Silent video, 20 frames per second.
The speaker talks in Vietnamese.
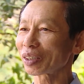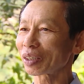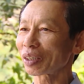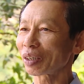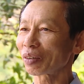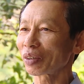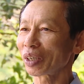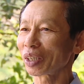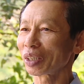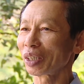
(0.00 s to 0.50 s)

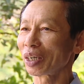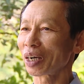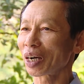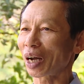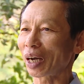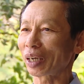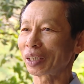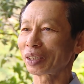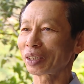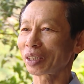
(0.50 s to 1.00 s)
Trong đời thương
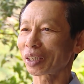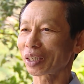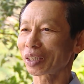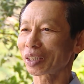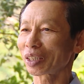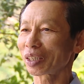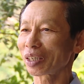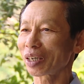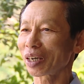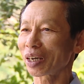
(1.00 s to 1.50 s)
anh
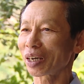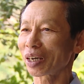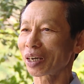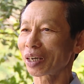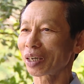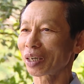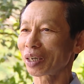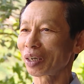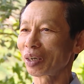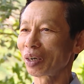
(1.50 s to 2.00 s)
à, rất
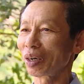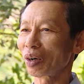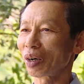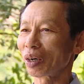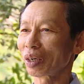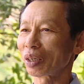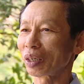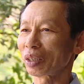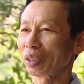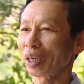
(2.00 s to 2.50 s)
là
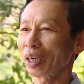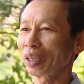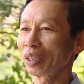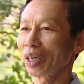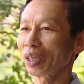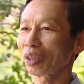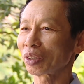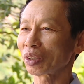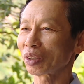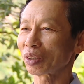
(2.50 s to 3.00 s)
nhanh
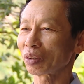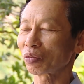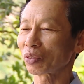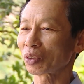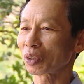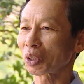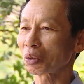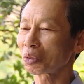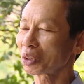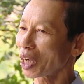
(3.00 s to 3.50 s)
nhẹn,
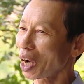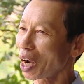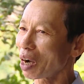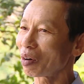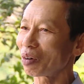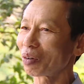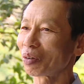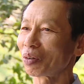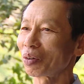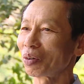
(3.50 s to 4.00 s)
sống
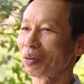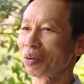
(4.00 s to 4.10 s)
sáo,